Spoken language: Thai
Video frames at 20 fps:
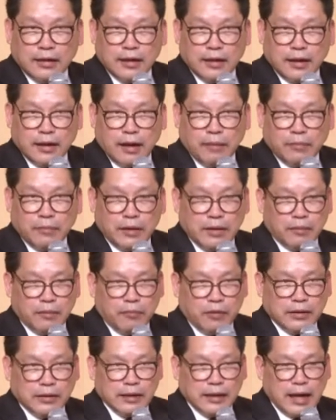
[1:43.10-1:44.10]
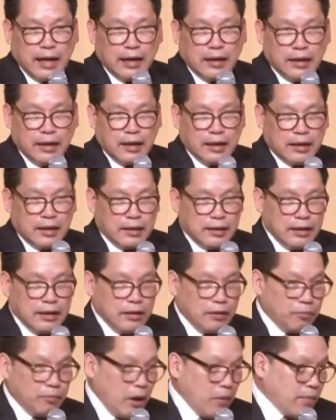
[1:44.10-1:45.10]
นะครับเพราะฉะนั้นเนี่ยนี่
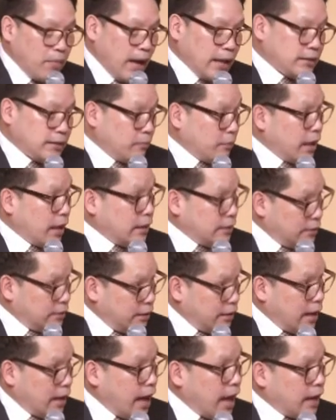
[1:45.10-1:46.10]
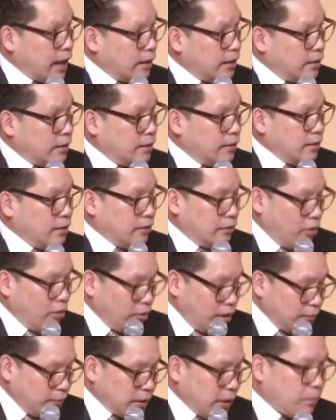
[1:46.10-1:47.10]
คือเป้าหมายสำคัญสี่ด้านก็ต้อ
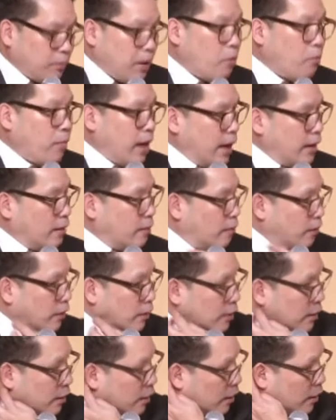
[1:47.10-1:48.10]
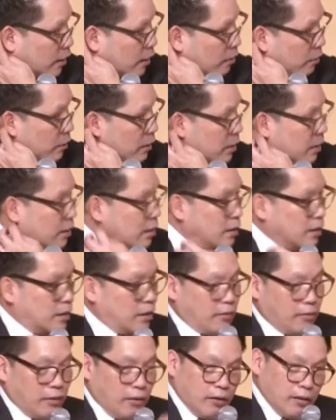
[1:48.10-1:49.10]
งเริ่มจากเป้าหมายก่อน
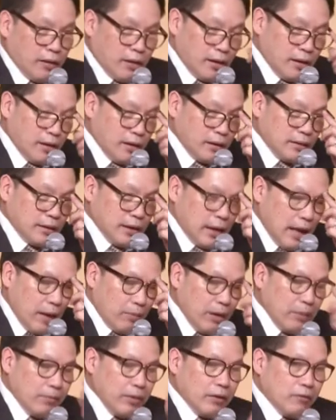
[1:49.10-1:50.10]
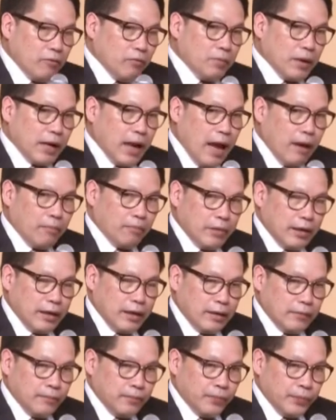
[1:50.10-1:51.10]
แล้วก็จะทำให้เป็นรูปธรรม
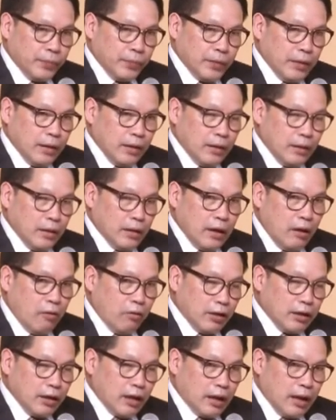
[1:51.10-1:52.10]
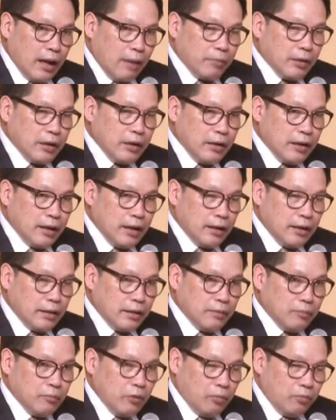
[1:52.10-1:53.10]
เนี่ยเราก็จะขับเคลื่อน
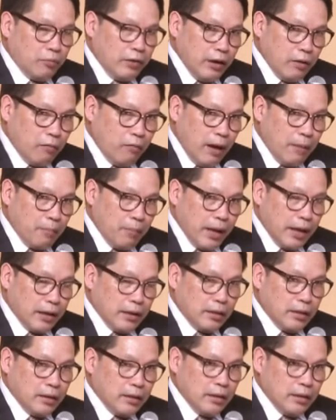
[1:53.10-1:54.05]
ผมเรียกว่าเป็น